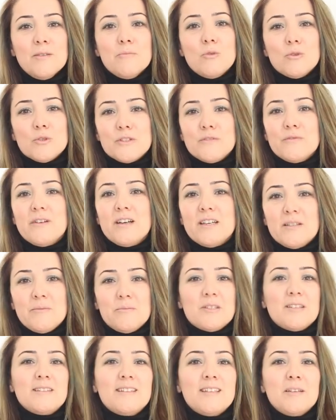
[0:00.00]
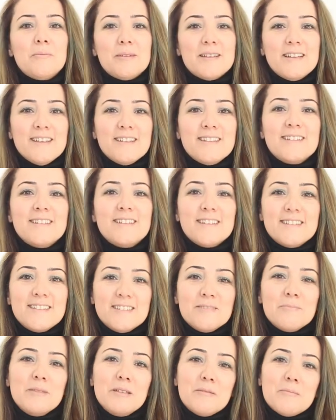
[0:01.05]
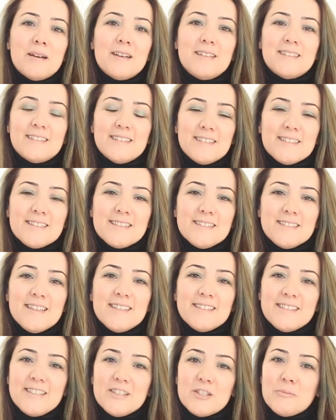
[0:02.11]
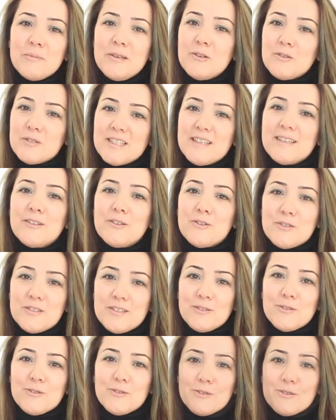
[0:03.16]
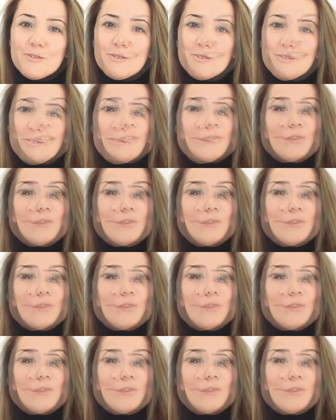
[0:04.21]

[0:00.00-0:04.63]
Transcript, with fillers: pozitif ayrımcılık yaparak kadın mimarlar arasından seçmeye özen gösteriyoruz.